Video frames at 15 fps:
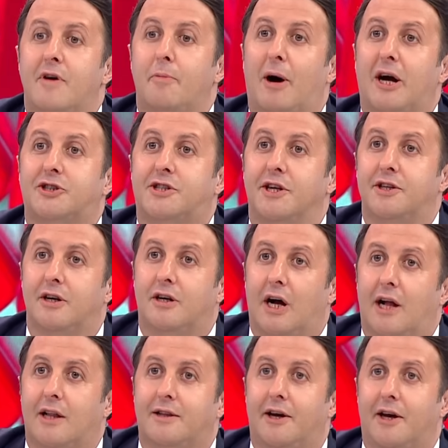Ve başladı
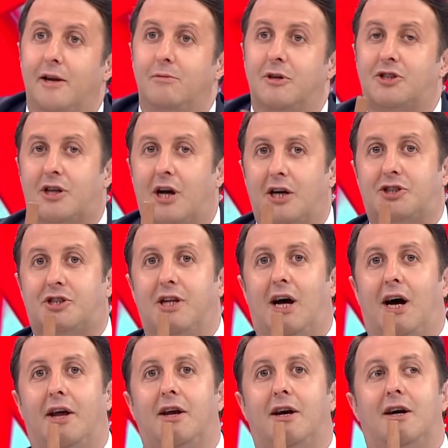kaldırmış
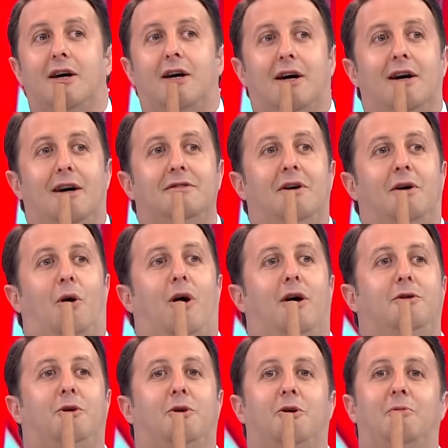kaşlarını
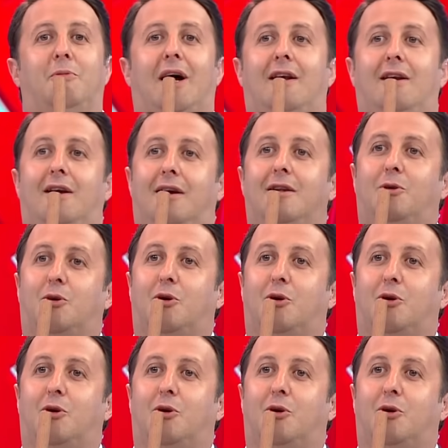oy dügüme li